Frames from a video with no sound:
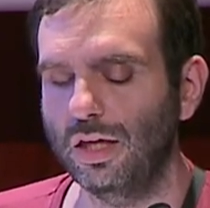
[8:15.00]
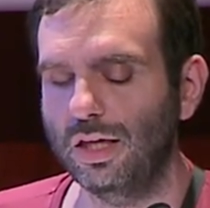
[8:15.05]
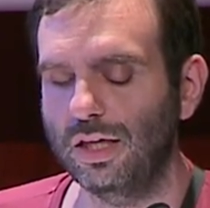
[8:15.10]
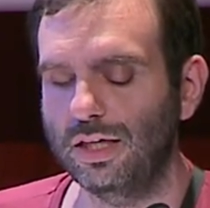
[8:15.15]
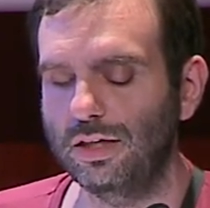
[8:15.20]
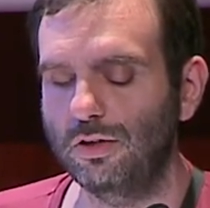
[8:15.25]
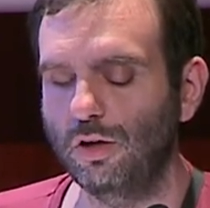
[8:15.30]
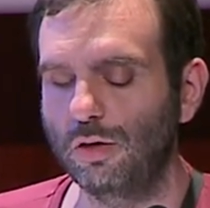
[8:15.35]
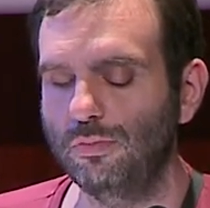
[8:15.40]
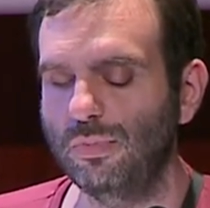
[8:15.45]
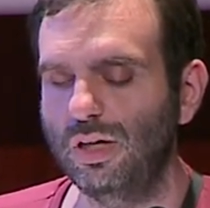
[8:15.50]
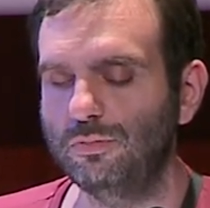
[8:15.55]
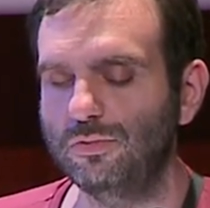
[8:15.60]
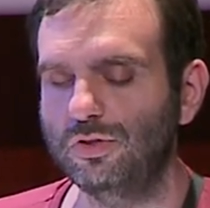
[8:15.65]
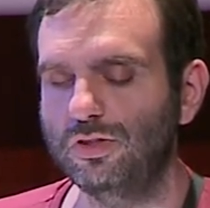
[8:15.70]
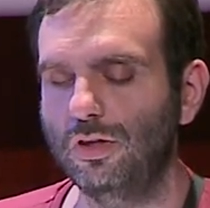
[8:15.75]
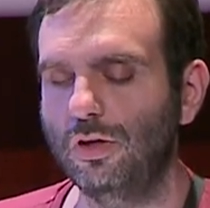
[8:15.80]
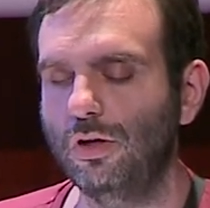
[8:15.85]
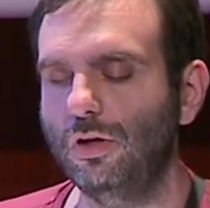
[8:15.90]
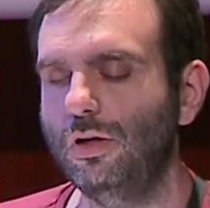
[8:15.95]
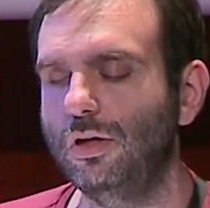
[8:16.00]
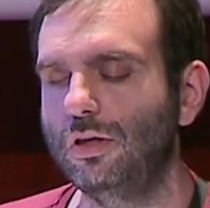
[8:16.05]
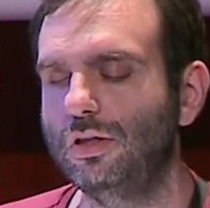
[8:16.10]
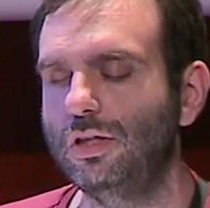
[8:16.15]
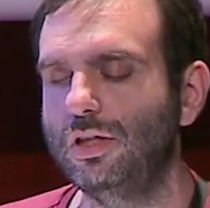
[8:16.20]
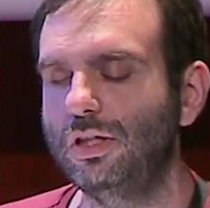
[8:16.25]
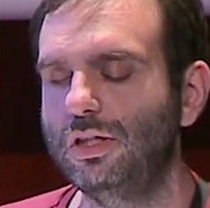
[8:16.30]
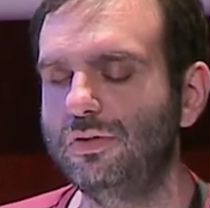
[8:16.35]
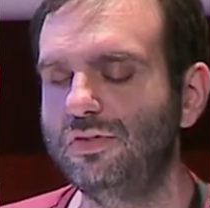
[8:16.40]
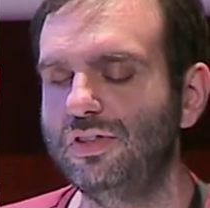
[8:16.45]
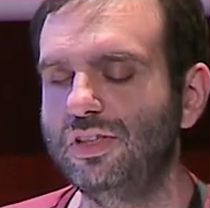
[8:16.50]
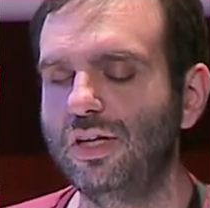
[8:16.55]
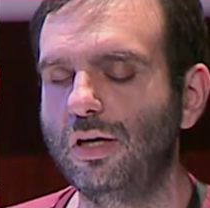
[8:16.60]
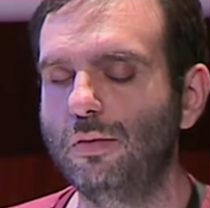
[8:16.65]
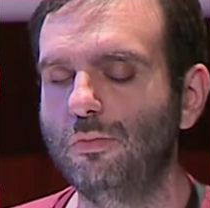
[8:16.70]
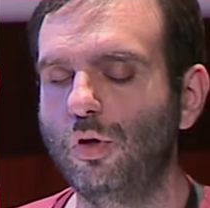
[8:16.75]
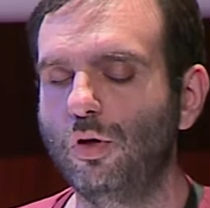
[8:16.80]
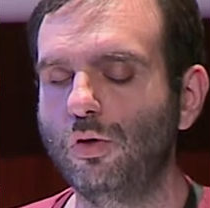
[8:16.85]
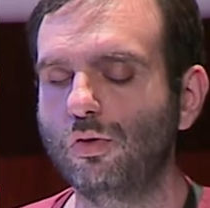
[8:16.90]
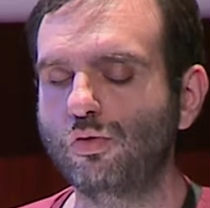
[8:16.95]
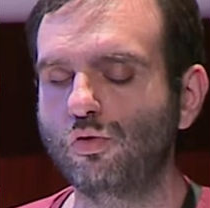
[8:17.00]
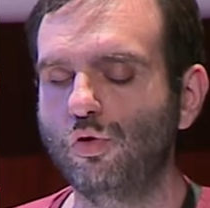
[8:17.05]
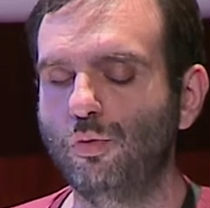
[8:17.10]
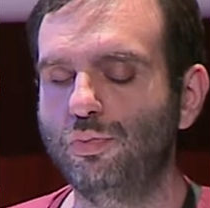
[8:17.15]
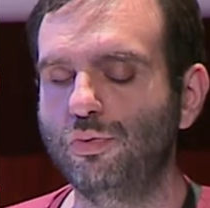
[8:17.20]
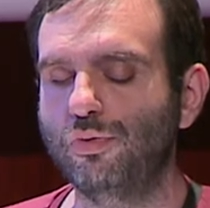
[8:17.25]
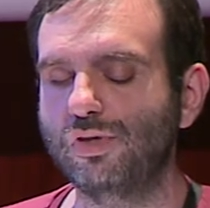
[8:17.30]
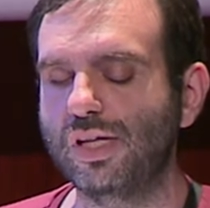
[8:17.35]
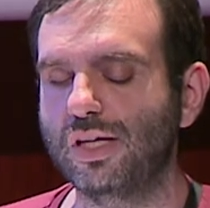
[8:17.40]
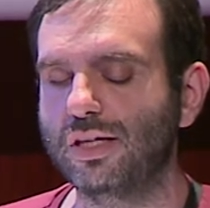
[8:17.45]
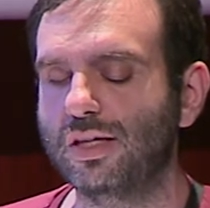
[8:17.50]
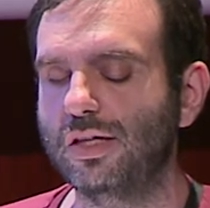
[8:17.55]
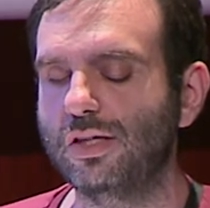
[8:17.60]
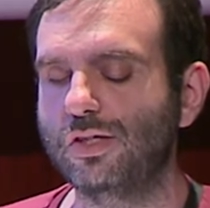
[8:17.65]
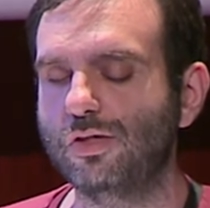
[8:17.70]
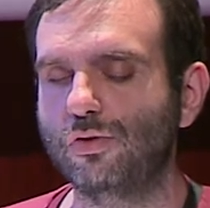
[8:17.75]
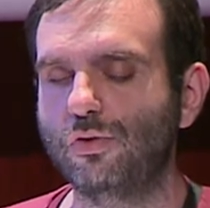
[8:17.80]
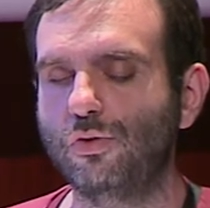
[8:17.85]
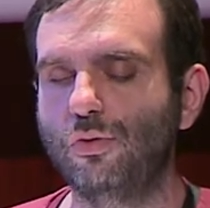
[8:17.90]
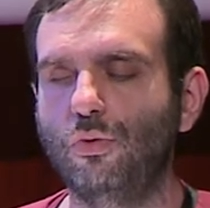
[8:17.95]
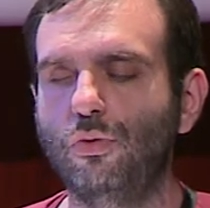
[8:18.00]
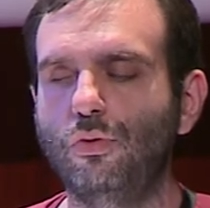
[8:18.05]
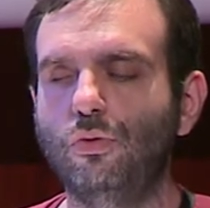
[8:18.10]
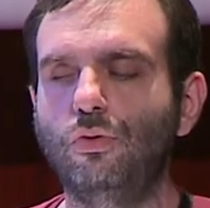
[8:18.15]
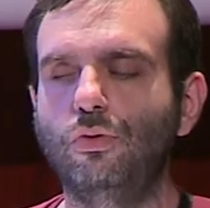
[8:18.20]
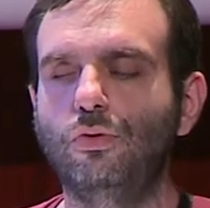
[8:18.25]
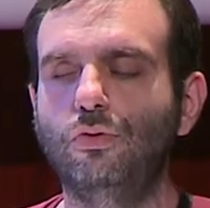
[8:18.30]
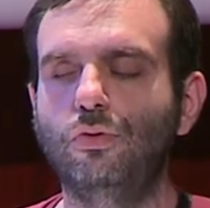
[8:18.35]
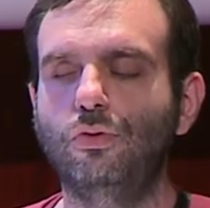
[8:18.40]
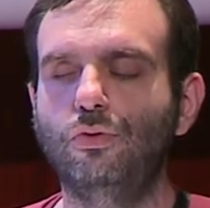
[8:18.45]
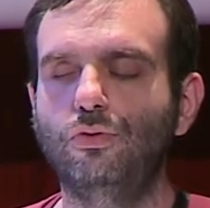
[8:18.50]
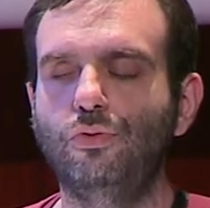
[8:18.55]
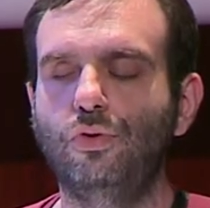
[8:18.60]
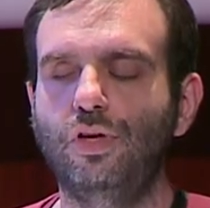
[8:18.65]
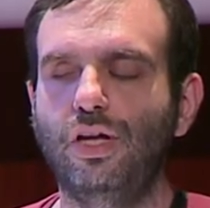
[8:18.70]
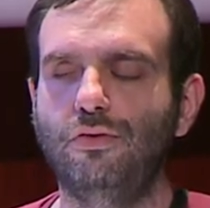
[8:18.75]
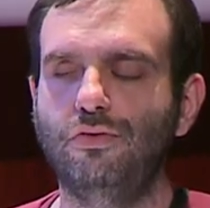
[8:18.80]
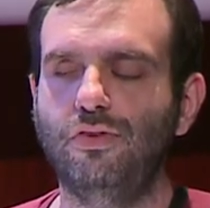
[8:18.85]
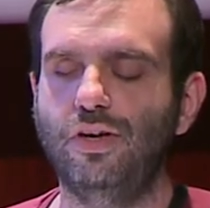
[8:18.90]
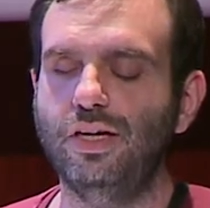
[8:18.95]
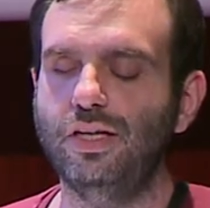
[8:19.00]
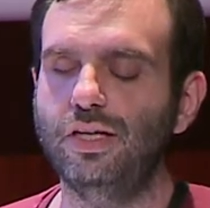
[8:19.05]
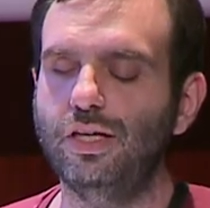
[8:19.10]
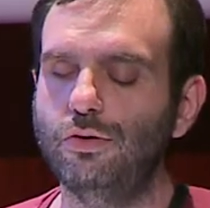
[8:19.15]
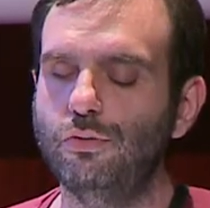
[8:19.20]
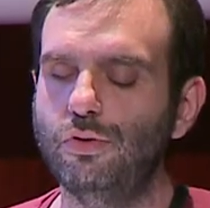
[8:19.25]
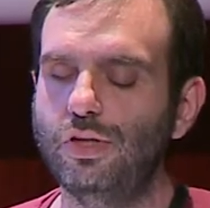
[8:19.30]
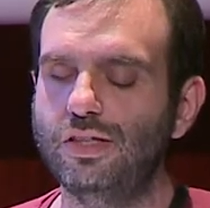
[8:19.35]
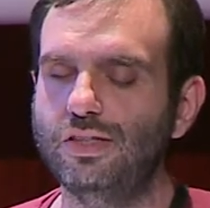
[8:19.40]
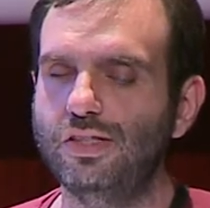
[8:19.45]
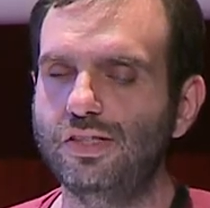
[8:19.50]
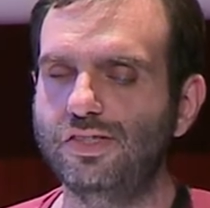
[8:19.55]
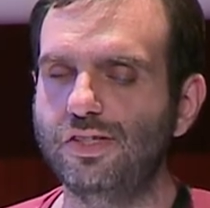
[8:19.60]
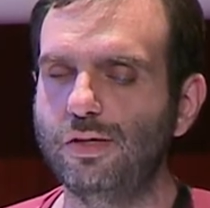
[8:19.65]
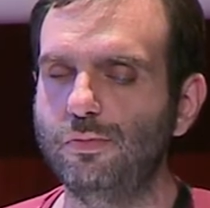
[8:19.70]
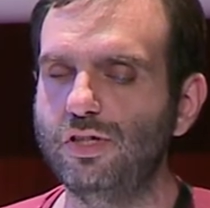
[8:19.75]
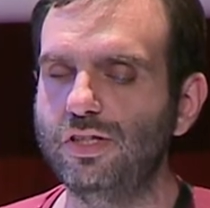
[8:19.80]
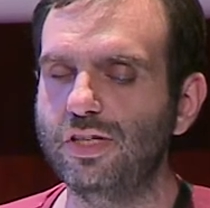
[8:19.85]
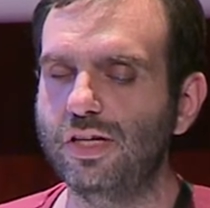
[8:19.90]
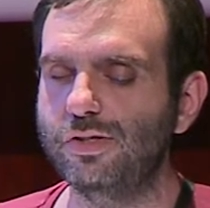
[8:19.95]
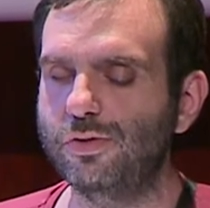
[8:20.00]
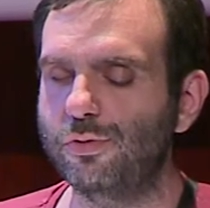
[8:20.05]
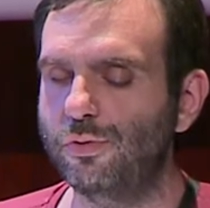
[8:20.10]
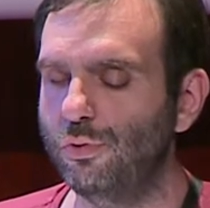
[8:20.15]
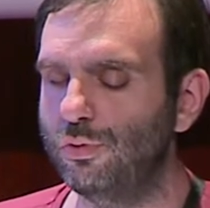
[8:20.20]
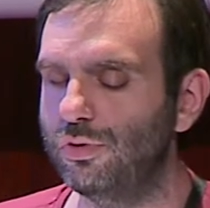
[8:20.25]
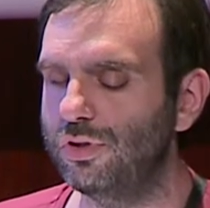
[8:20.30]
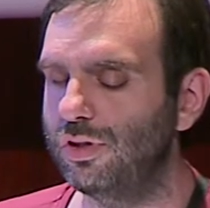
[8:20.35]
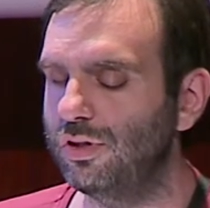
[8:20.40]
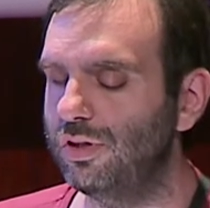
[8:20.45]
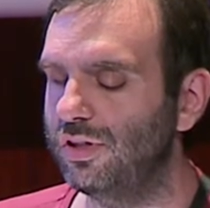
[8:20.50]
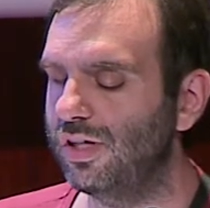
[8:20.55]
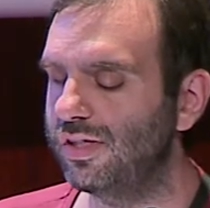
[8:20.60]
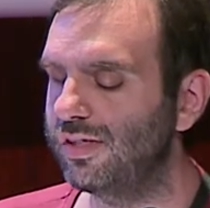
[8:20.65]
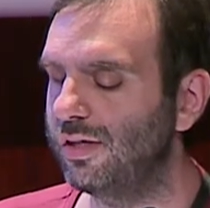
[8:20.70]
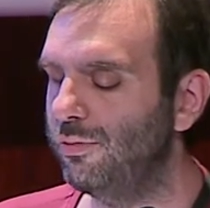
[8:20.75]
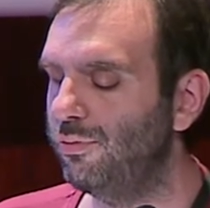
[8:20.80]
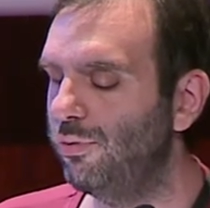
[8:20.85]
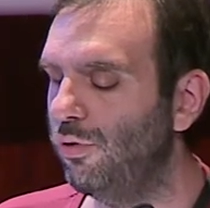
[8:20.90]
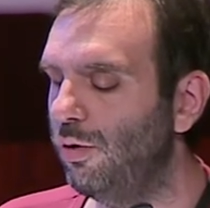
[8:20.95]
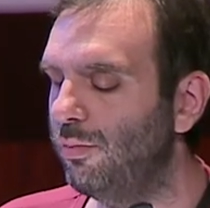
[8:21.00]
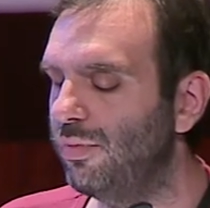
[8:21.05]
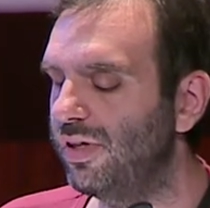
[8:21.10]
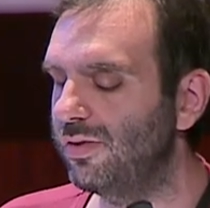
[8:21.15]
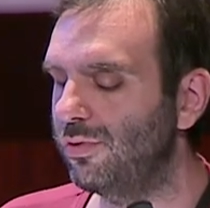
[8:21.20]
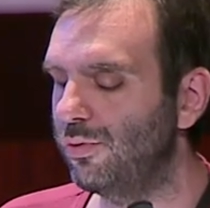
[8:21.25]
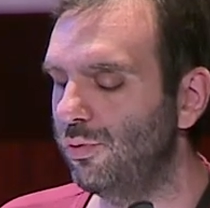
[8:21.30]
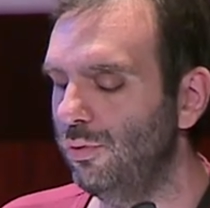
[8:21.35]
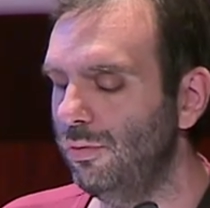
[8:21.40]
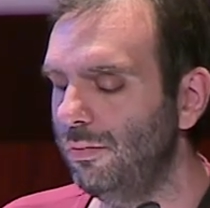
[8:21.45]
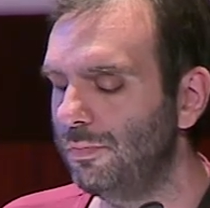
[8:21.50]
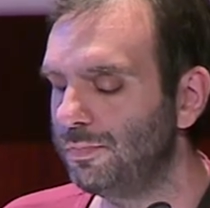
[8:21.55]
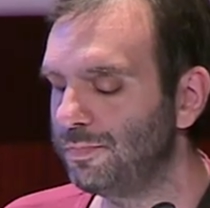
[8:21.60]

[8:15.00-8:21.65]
Et dans le même temps, évidemment, se pose la question euh, de la veille et de la dissémination des, informations.